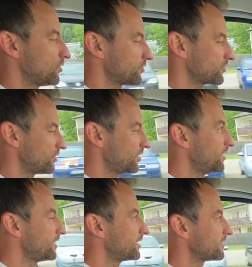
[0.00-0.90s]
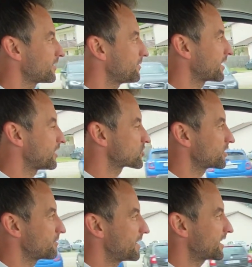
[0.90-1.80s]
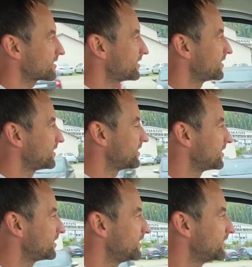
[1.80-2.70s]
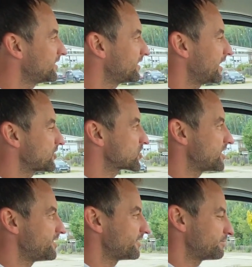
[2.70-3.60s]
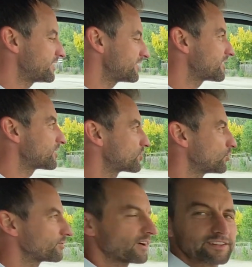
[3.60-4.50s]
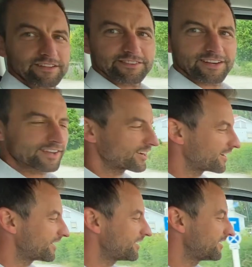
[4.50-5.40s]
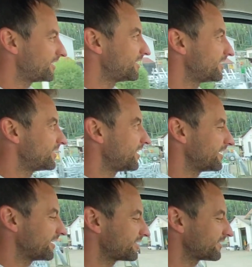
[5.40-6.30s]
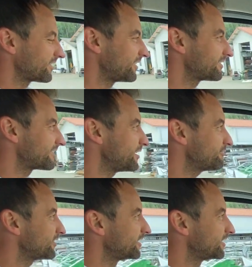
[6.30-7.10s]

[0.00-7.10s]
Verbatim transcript: So, das haben wir gerade schon gemerkt. Hier anschnallen ist wichtig, Gurtwarner ist angegangen, jetzt ist alles safe.